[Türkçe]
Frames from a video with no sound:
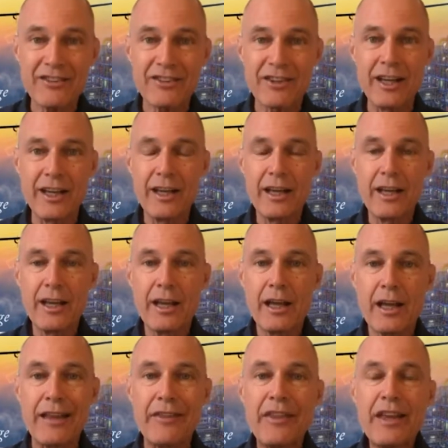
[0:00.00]
Sürekli
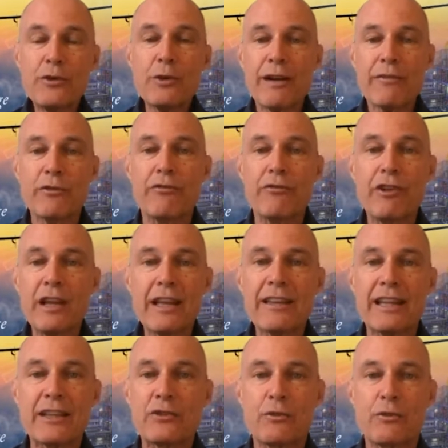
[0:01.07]
havada
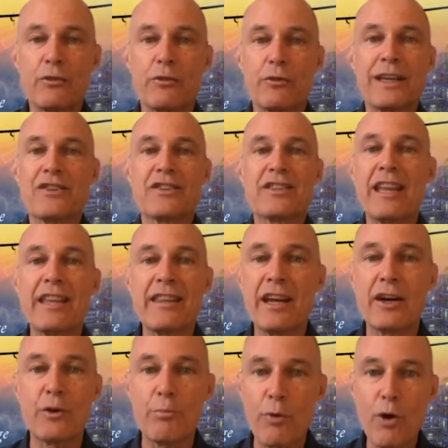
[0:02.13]
kalabileceğiniz hissine
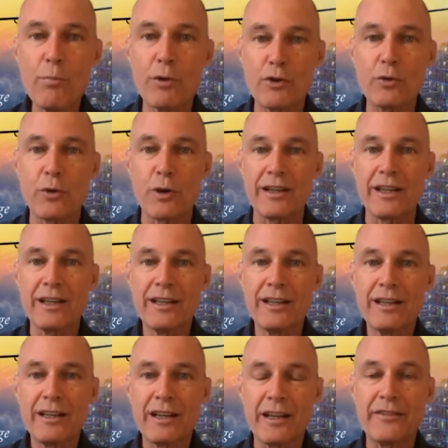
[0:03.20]
kapılıyorsunuz. Hedefimiz
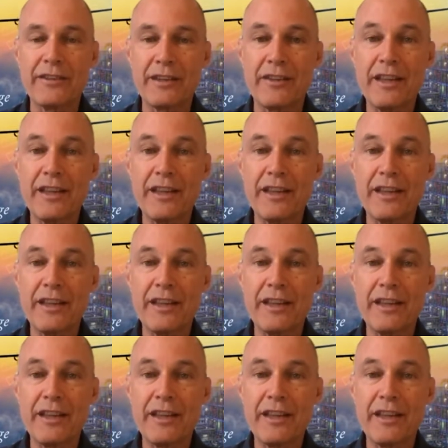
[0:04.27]
de buydu.